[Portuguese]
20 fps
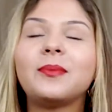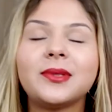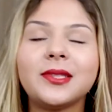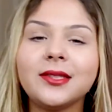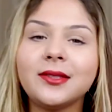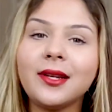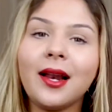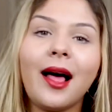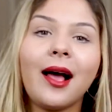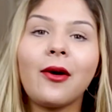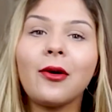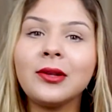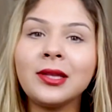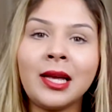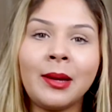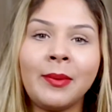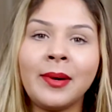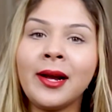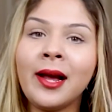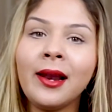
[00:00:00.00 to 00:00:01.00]
preciso ir lá
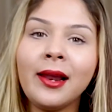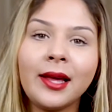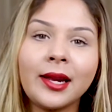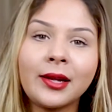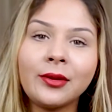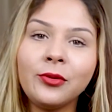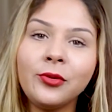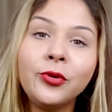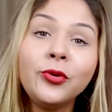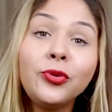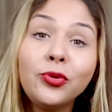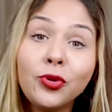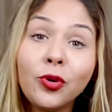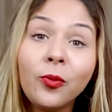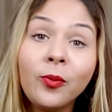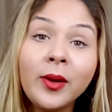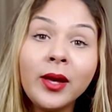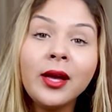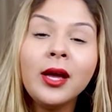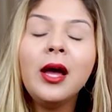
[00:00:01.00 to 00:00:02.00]
contar pra galera do
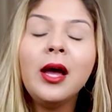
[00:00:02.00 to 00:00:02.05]
YouTube,